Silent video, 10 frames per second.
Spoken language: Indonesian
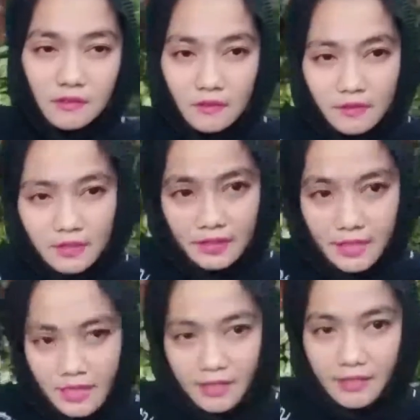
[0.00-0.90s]
Oke okay
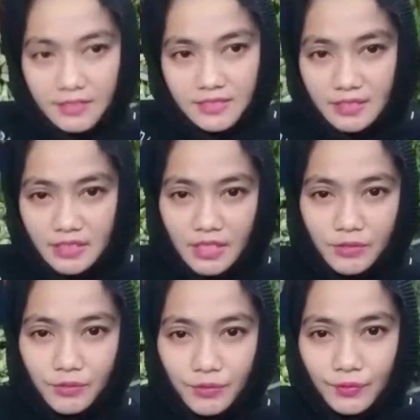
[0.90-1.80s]
guys, sekian
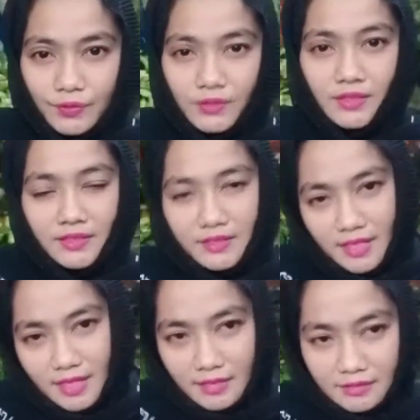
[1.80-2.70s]
dulu
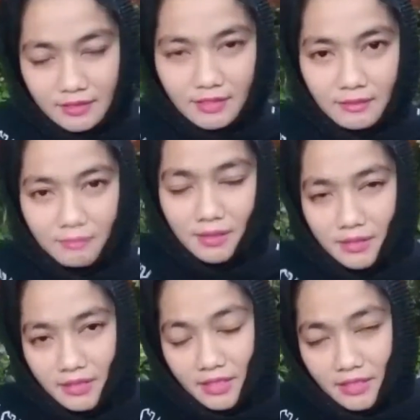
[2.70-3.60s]
tentang tanaman
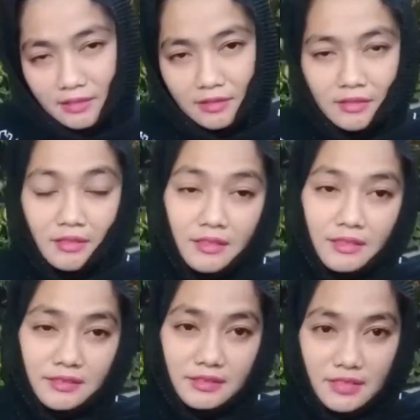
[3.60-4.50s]
yang
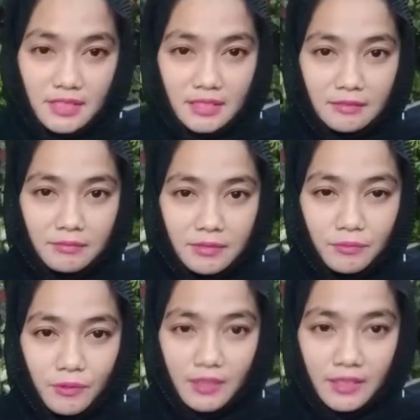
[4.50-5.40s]
sedang
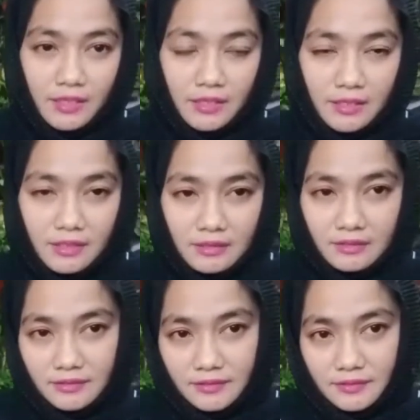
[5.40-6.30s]
berbuah ya.
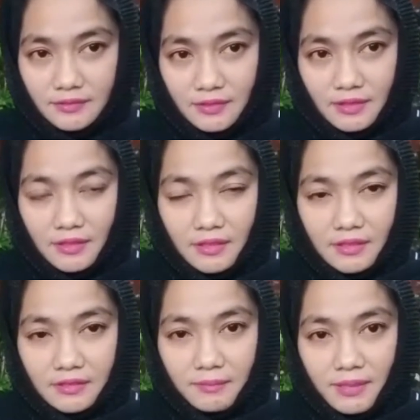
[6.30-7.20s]

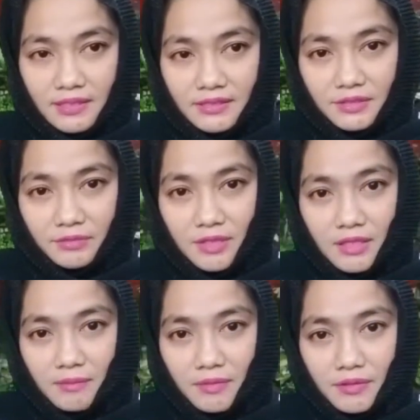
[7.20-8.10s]
Terima kasih
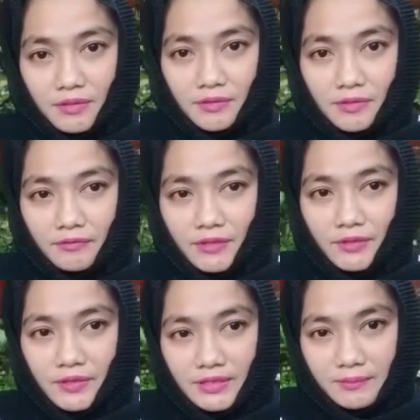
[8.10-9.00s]
sudah menonton
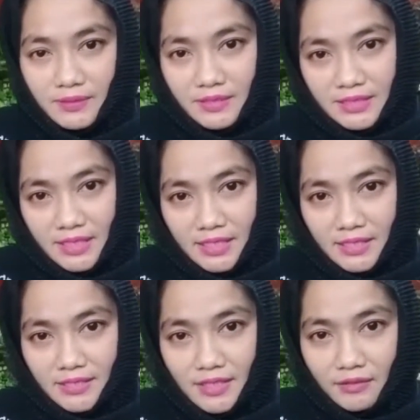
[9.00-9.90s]
videonya sampai
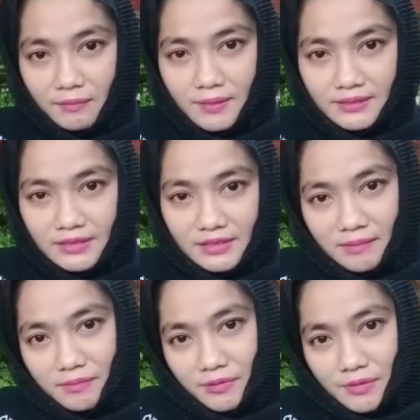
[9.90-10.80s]
selesai. Jangan lupa
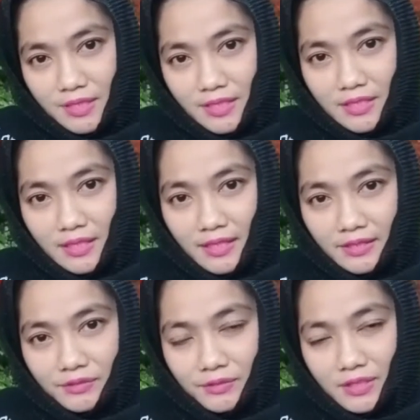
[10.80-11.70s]
subscribe juga, like
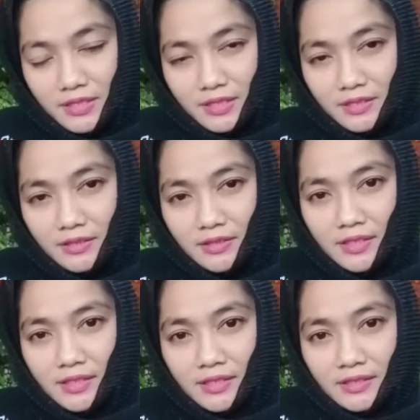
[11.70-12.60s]
juga.
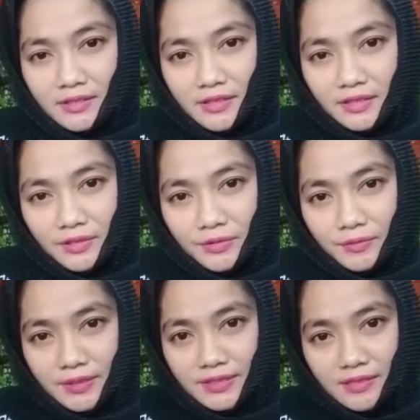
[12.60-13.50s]
Thank
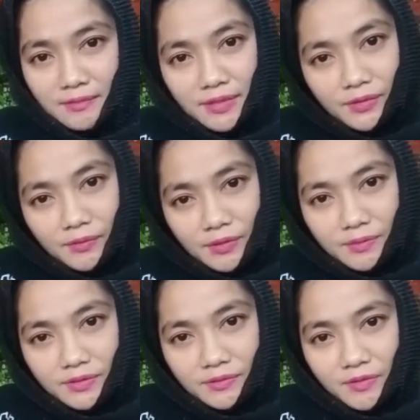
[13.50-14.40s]
you. Assalamualaikum
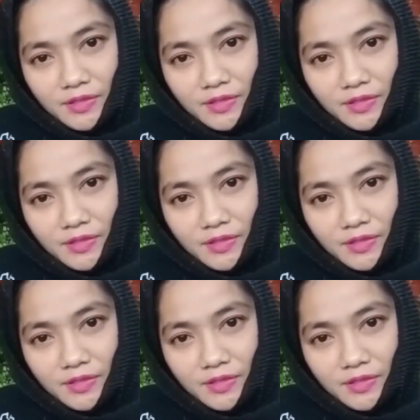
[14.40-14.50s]
warahmatullahi